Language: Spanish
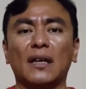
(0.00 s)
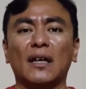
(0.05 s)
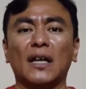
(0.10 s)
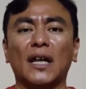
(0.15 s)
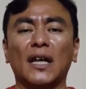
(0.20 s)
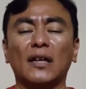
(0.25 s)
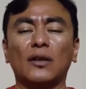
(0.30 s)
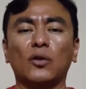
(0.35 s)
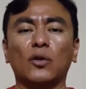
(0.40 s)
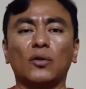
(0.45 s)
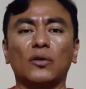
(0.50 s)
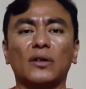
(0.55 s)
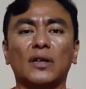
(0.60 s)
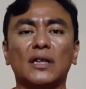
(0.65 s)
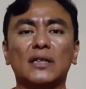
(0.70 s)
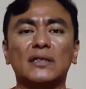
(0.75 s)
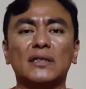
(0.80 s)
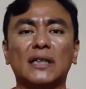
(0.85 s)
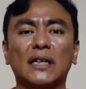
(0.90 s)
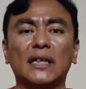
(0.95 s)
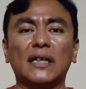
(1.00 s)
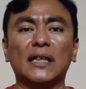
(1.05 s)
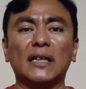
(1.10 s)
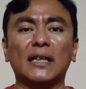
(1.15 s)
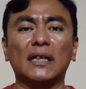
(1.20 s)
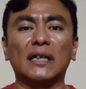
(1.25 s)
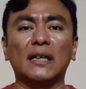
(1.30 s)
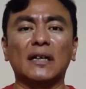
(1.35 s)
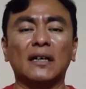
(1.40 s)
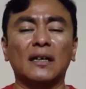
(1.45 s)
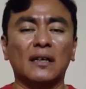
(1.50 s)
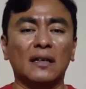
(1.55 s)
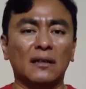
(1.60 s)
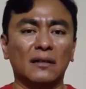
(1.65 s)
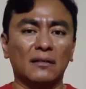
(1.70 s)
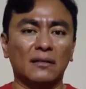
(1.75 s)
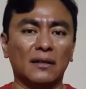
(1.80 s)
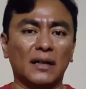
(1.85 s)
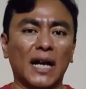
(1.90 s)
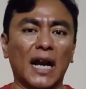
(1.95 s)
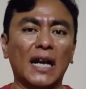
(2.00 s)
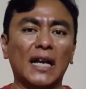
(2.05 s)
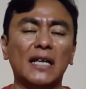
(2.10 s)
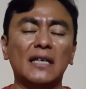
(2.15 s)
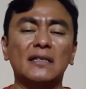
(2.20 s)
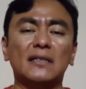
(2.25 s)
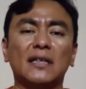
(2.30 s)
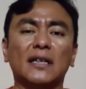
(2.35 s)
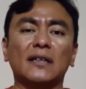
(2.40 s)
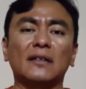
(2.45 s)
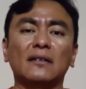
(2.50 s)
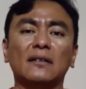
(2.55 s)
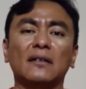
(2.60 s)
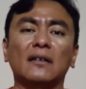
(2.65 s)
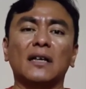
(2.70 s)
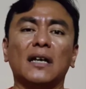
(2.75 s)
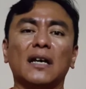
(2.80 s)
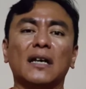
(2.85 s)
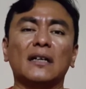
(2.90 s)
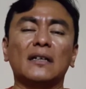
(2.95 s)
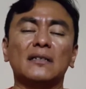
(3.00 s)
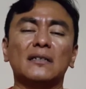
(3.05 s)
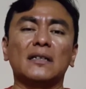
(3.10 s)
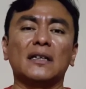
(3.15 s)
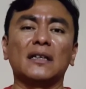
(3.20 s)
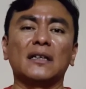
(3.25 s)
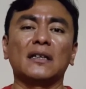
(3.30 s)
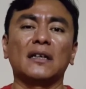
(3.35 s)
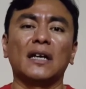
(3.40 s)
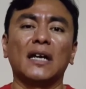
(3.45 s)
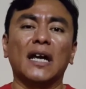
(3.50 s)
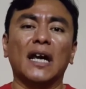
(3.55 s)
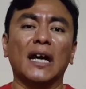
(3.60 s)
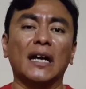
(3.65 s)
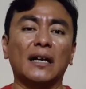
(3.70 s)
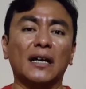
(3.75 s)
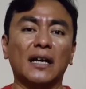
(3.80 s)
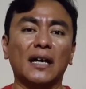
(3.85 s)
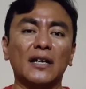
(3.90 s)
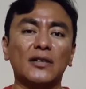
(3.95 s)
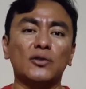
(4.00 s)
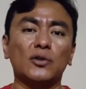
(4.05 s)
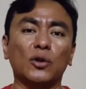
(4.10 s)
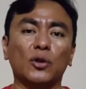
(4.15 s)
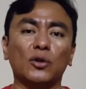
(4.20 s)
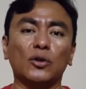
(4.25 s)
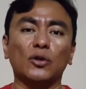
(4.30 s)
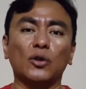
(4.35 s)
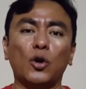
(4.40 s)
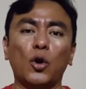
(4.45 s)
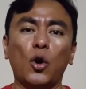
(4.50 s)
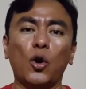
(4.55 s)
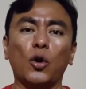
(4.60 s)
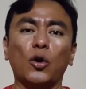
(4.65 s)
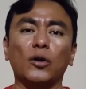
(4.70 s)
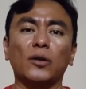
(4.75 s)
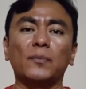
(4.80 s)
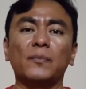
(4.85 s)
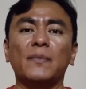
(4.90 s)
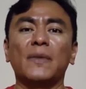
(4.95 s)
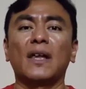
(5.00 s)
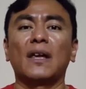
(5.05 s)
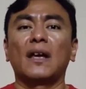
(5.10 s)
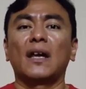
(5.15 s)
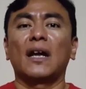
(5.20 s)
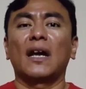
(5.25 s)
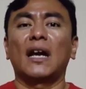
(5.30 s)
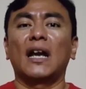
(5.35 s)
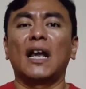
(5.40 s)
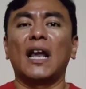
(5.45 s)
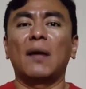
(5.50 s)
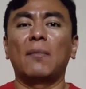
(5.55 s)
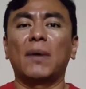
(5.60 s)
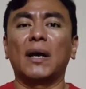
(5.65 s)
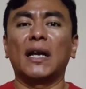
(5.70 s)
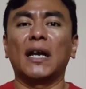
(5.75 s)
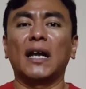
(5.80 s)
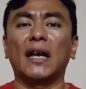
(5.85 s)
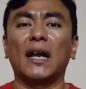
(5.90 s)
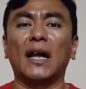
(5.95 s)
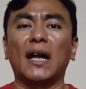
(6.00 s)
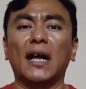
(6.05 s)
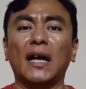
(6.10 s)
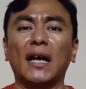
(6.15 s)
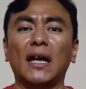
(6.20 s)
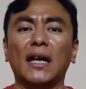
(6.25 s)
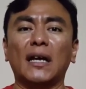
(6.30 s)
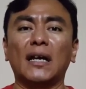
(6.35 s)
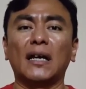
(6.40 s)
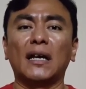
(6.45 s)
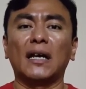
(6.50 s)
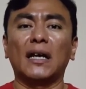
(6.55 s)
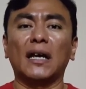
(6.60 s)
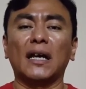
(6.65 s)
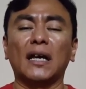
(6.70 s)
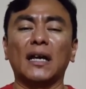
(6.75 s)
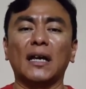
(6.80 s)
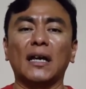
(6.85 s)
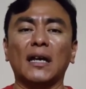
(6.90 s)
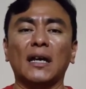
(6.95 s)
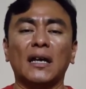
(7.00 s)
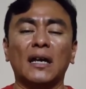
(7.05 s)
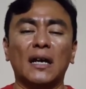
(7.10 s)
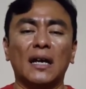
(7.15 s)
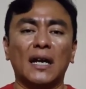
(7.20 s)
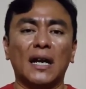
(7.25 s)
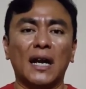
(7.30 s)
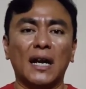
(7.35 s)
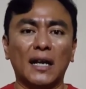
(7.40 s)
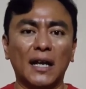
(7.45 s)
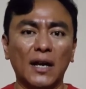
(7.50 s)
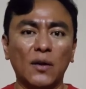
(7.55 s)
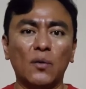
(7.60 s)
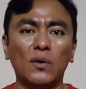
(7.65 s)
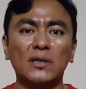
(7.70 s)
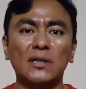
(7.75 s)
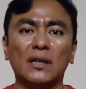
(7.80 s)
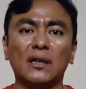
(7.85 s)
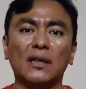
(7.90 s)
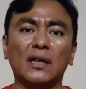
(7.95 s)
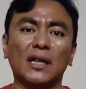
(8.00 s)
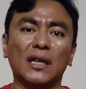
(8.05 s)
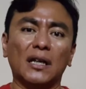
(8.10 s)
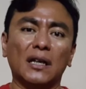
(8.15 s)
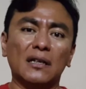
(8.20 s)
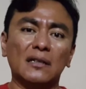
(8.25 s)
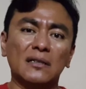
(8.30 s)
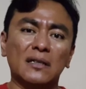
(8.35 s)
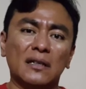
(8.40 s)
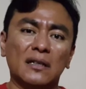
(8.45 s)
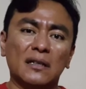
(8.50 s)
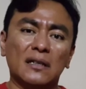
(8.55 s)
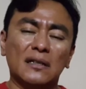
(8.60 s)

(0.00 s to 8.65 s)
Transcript: en donde se realizan, es decir, en relación con la manera en que las lenguas indígenas